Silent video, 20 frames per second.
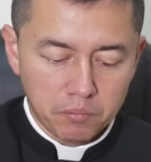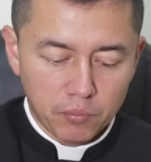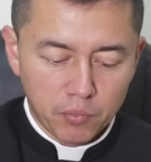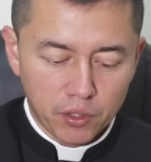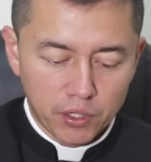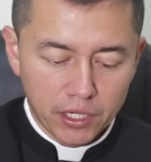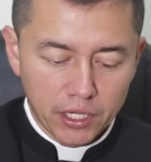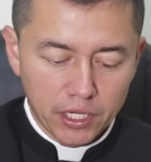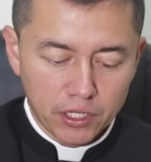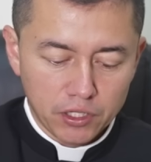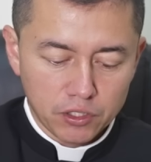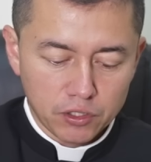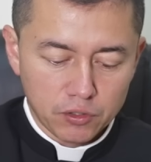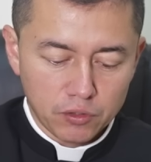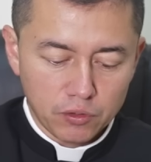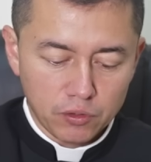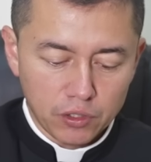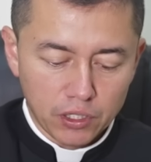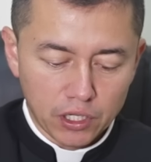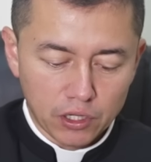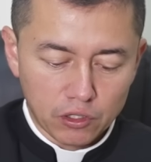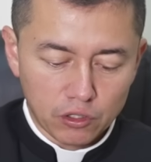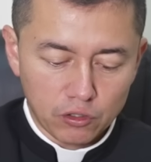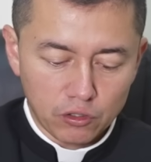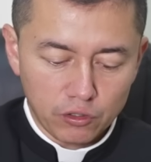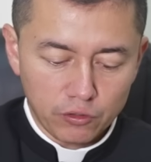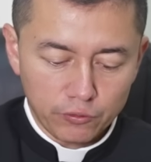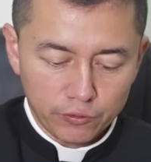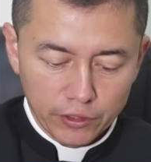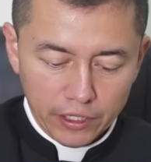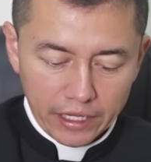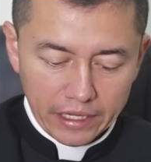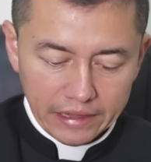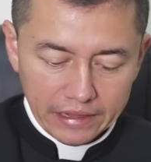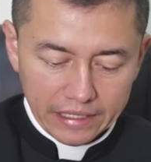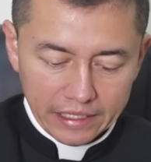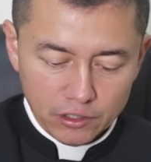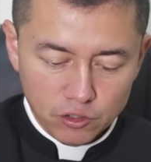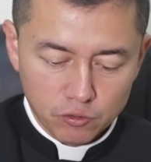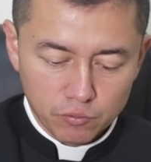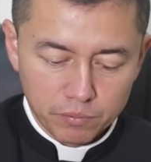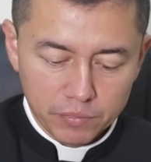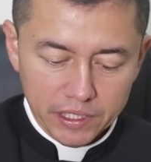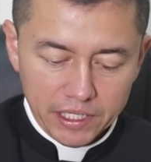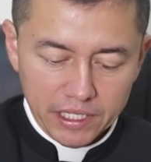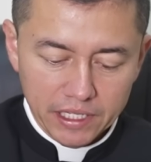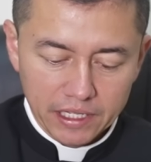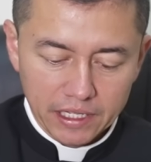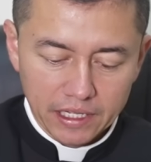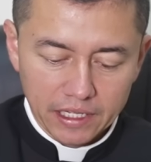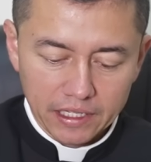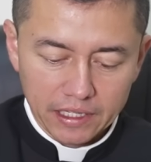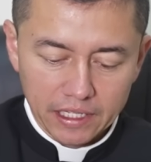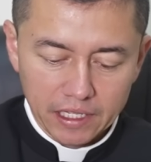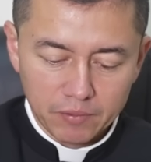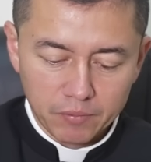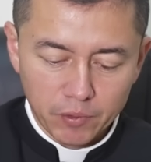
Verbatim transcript: Por eso que todo fiel te suplique en el